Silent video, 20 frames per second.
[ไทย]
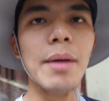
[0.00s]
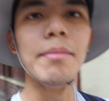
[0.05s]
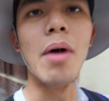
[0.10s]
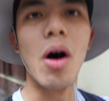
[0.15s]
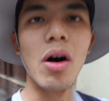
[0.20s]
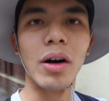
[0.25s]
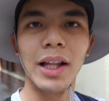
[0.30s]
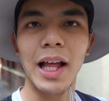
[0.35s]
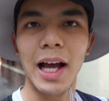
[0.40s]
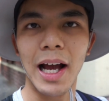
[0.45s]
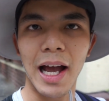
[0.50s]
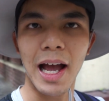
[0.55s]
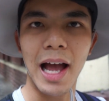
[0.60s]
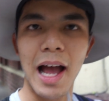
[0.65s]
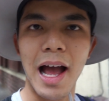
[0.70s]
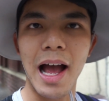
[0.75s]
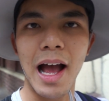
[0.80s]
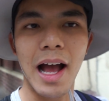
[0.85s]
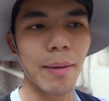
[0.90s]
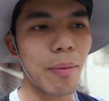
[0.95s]
บอกรา
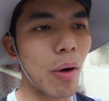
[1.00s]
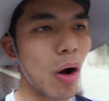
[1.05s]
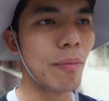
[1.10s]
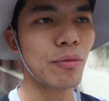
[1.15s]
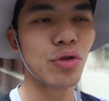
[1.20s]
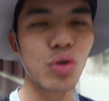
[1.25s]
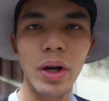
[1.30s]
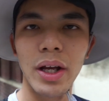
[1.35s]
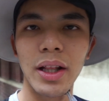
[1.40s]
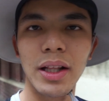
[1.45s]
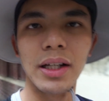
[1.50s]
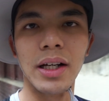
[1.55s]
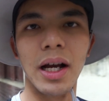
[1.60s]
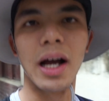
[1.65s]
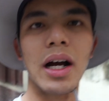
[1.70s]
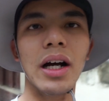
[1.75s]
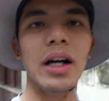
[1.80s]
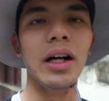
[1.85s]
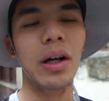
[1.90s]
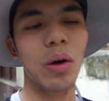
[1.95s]
คาพร้อมช่วยเหลือ
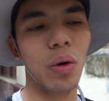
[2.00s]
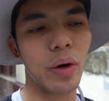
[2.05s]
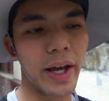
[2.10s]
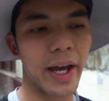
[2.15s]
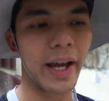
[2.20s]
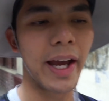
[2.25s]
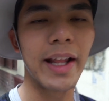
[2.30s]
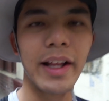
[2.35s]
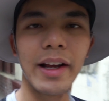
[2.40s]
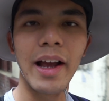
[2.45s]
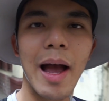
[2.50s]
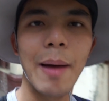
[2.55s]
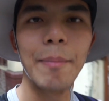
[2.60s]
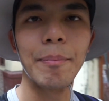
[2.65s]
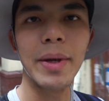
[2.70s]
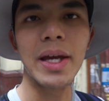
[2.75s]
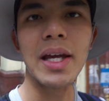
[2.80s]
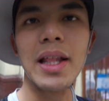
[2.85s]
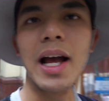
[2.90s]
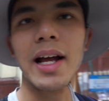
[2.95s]
เออโอเคแค่นี้ก็แฮป
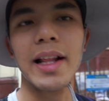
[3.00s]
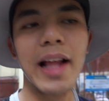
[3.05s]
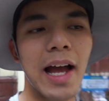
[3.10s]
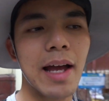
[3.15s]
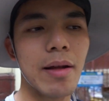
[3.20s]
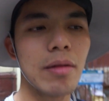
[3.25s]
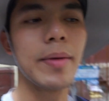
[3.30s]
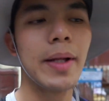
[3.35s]
ปี้แล้วเดี๋ยวให้